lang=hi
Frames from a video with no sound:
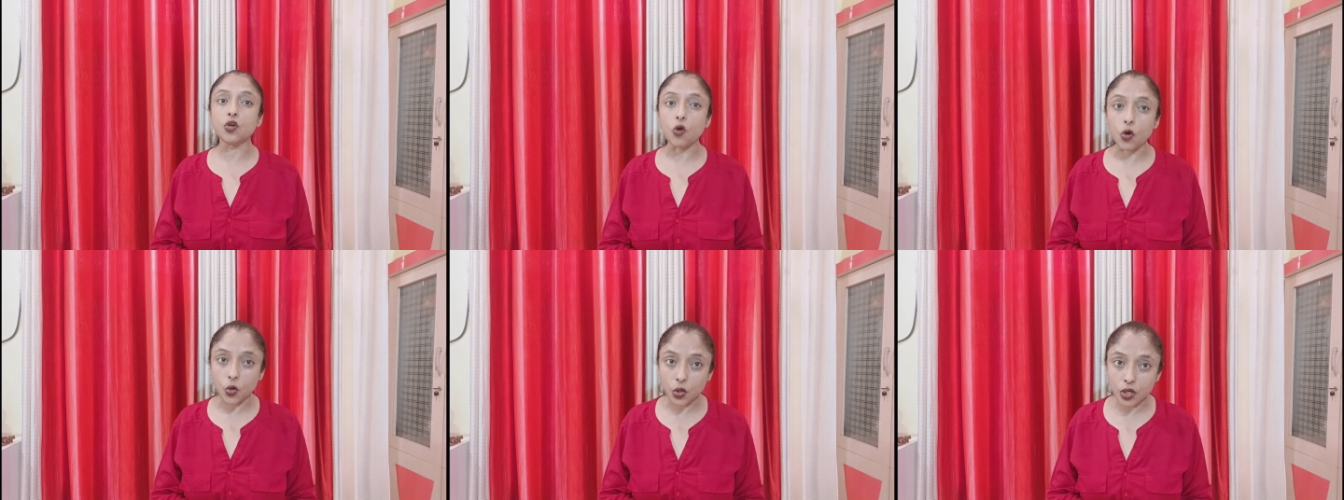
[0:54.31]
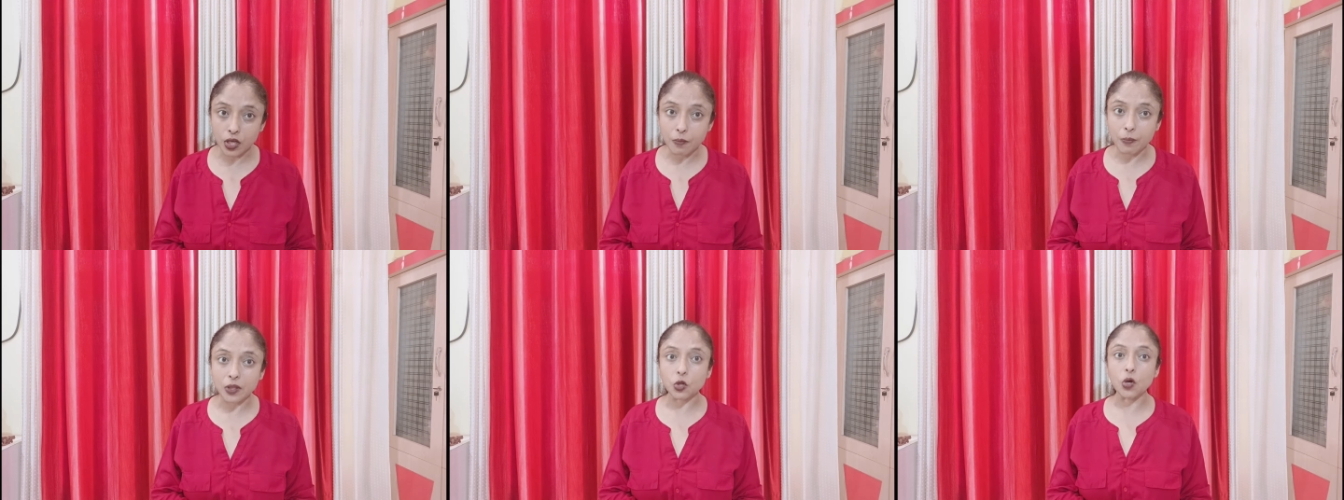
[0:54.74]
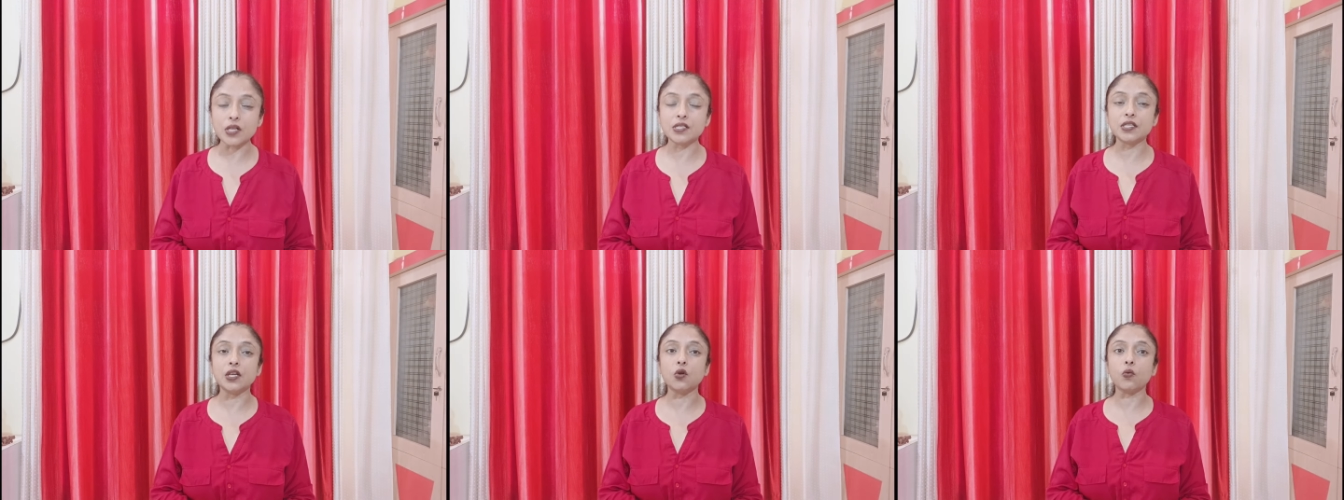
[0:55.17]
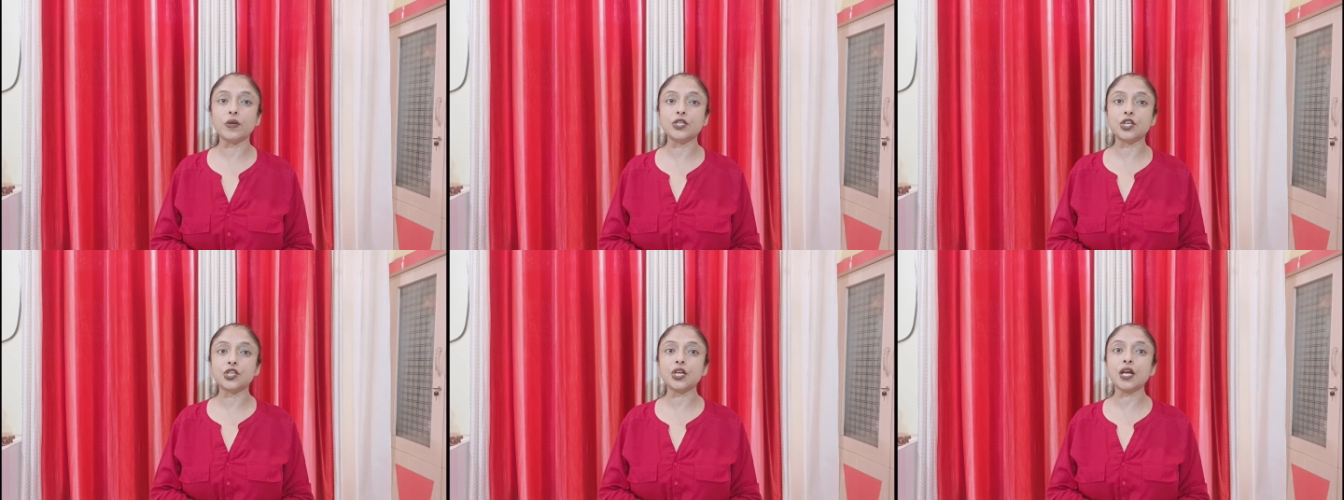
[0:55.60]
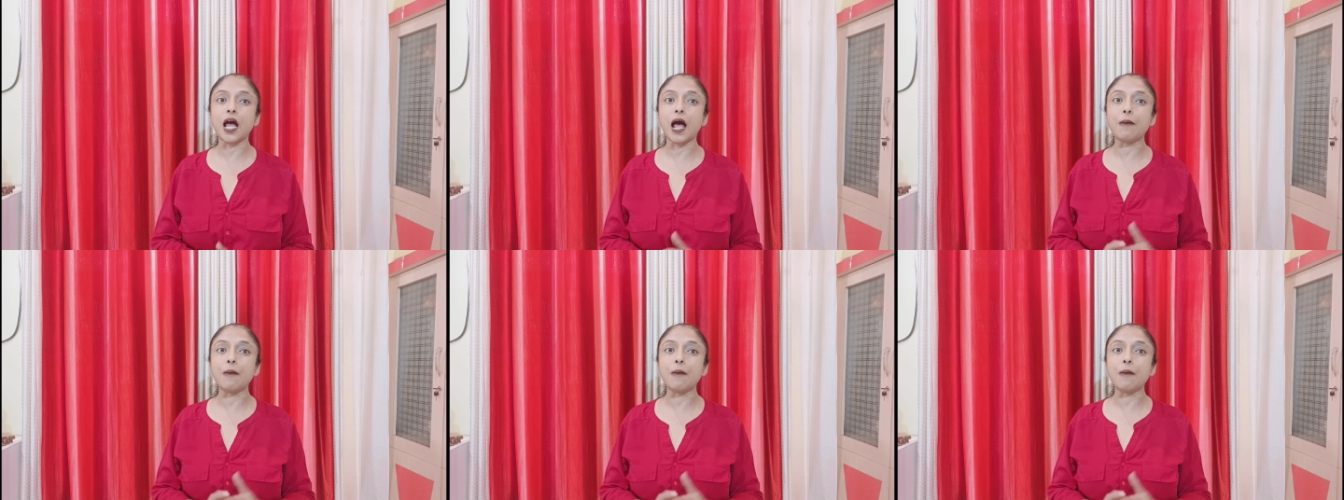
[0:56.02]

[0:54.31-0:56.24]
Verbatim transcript: डॉक्टर बतौर स्त्री रोग विशेषक